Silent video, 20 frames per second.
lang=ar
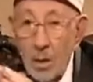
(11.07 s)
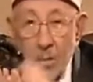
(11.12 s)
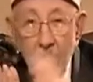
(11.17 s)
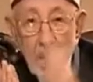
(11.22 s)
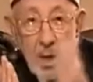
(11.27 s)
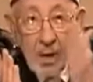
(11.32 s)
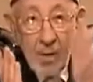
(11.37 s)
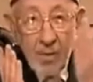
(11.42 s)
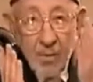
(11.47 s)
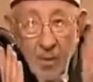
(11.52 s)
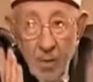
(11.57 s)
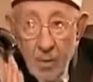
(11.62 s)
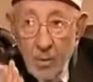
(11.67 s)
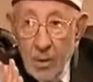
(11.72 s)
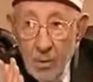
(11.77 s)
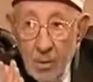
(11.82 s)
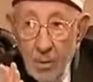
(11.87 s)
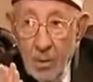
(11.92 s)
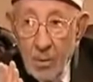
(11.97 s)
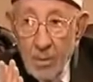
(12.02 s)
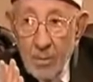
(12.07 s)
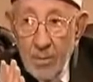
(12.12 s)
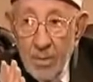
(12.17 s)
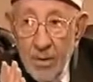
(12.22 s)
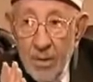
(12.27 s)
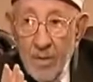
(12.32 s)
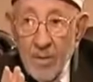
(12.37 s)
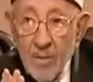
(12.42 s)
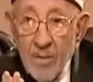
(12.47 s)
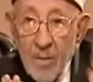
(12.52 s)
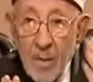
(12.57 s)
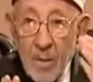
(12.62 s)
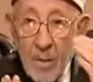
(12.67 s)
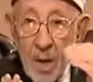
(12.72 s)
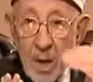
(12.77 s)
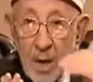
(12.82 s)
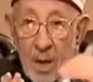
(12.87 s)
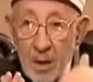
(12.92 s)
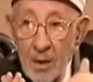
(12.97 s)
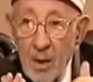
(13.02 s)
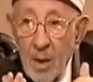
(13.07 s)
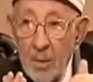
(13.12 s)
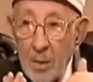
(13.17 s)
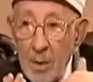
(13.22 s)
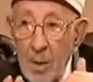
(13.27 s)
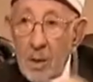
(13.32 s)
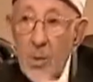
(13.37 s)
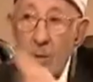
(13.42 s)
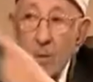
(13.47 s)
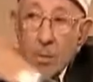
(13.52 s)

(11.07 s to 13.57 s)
باري فوضه فما قضى به